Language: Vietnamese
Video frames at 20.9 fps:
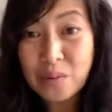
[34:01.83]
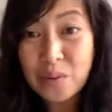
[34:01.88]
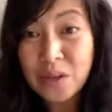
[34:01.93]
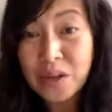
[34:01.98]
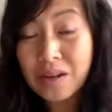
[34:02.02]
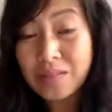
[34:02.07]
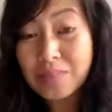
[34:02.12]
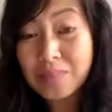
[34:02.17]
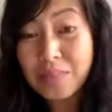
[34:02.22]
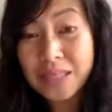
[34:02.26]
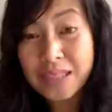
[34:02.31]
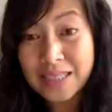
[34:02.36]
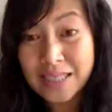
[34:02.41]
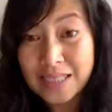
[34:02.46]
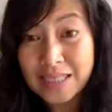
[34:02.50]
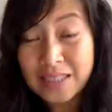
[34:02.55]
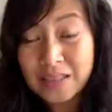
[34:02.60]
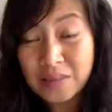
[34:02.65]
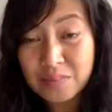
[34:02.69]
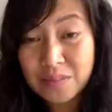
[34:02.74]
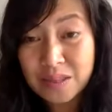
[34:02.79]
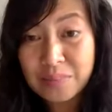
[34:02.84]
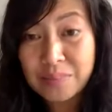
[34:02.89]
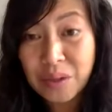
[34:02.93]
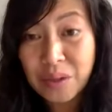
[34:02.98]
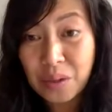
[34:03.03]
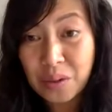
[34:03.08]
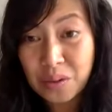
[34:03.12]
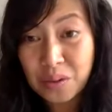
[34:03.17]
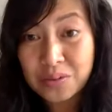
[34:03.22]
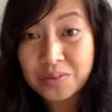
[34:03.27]
muốn có bình yên trong
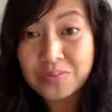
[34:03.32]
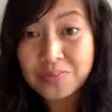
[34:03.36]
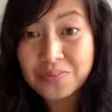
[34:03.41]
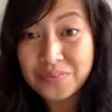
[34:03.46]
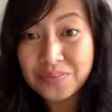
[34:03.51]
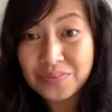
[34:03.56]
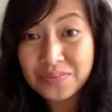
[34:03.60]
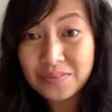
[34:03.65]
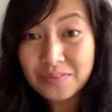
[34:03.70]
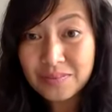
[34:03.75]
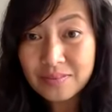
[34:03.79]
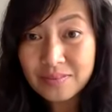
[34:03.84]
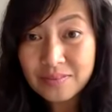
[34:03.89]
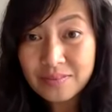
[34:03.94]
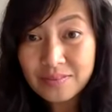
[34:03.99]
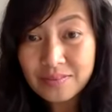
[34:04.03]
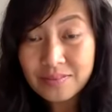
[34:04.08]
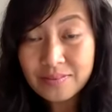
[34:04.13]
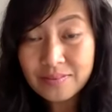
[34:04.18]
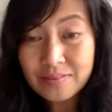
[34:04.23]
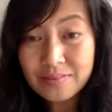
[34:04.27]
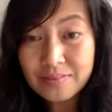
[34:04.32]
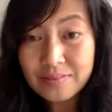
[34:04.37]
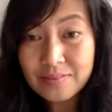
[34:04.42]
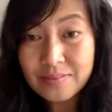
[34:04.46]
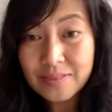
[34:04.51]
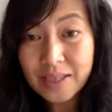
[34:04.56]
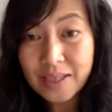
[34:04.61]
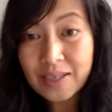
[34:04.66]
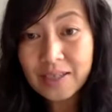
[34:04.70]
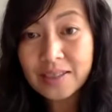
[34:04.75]
tâm hồn
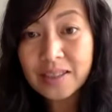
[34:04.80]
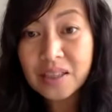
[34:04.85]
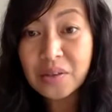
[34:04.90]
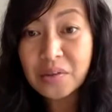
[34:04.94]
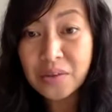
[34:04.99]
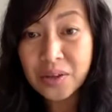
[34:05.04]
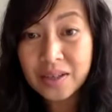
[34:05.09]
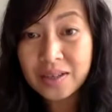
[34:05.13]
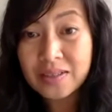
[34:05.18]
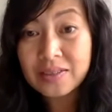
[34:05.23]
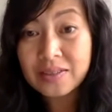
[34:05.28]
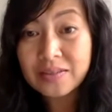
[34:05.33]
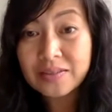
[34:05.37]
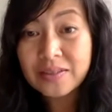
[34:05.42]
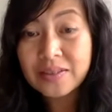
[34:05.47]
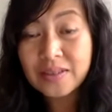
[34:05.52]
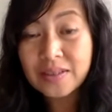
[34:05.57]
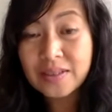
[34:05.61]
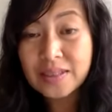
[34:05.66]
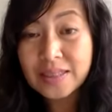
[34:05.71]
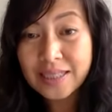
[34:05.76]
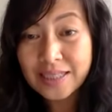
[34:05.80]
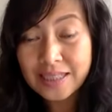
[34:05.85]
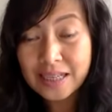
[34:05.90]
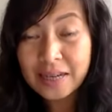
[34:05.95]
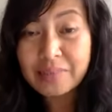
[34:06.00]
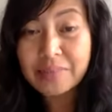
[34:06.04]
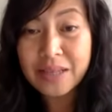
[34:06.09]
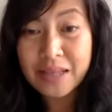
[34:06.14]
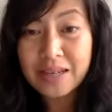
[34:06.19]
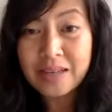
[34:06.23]
à, nhiều hơn hãy
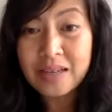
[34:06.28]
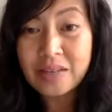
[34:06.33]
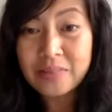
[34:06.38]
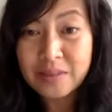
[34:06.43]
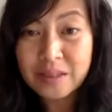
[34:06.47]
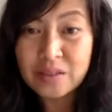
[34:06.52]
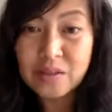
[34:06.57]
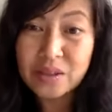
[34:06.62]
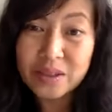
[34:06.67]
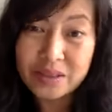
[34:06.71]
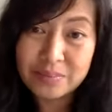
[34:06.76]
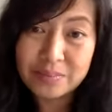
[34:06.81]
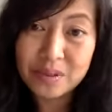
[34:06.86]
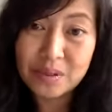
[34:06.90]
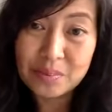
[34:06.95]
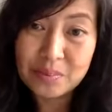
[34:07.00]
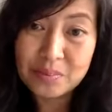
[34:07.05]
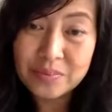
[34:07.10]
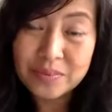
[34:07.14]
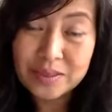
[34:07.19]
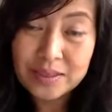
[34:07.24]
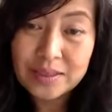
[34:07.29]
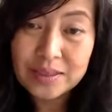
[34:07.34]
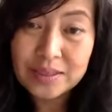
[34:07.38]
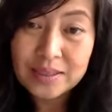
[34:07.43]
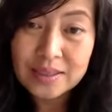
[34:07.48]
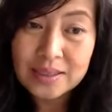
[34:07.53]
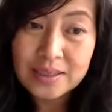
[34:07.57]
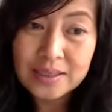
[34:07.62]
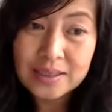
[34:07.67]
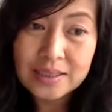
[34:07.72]
tham gia lớp trí tuệ cảm xúc
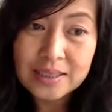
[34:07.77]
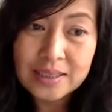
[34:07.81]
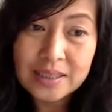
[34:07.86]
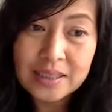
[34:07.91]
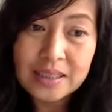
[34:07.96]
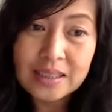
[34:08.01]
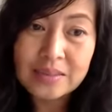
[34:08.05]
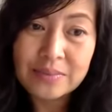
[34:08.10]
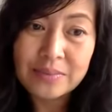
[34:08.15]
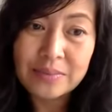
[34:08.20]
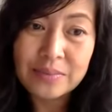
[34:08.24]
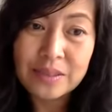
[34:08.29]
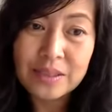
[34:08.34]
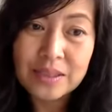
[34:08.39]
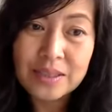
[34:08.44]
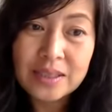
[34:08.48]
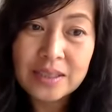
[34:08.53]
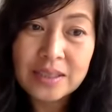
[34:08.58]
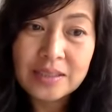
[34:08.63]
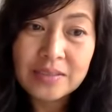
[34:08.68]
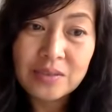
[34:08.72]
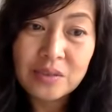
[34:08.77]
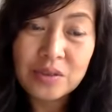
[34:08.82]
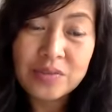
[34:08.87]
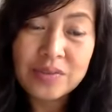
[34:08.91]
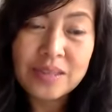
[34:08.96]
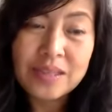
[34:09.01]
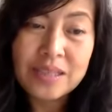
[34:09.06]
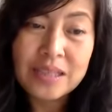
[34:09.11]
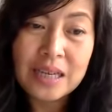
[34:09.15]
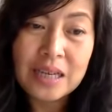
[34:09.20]
à, quý
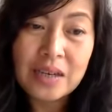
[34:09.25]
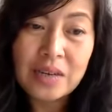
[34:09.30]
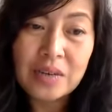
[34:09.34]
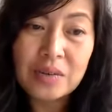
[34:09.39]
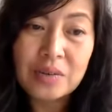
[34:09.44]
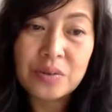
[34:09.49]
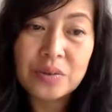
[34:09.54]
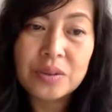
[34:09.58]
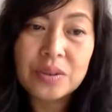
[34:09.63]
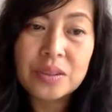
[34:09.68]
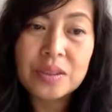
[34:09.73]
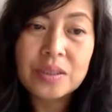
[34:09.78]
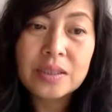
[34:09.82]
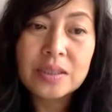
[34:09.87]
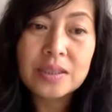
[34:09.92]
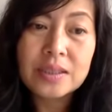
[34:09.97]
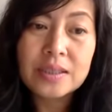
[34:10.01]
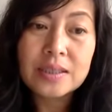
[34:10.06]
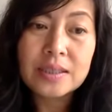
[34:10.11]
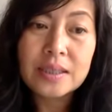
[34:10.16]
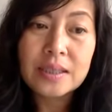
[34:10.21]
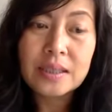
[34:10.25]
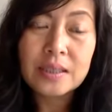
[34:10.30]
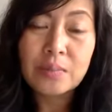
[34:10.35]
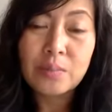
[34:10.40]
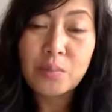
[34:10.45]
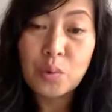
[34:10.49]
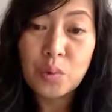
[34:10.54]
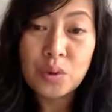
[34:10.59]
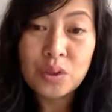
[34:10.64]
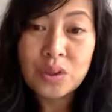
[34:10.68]
vị nào
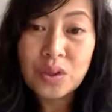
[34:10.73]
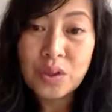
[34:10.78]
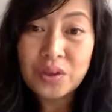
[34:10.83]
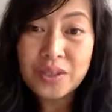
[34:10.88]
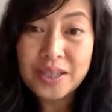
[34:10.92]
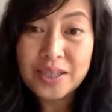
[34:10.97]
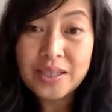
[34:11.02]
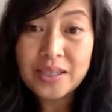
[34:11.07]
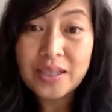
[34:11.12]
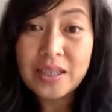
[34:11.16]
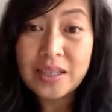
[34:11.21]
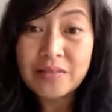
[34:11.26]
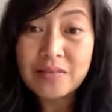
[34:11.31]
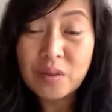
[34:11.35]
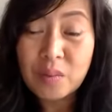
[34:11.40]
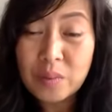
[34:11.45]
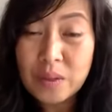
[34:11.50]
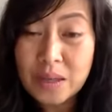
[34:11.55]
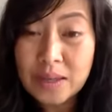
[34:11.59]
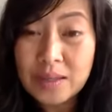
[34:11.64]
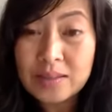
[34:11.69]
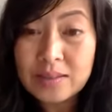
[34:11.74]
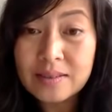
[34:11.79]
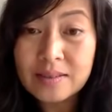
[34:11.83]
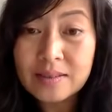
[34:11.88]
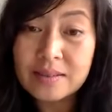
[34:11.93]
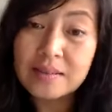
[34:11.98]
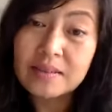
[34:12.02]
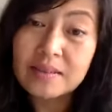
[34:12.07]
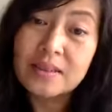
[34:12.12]
à, muốn có gia đình hạnh phúc hơn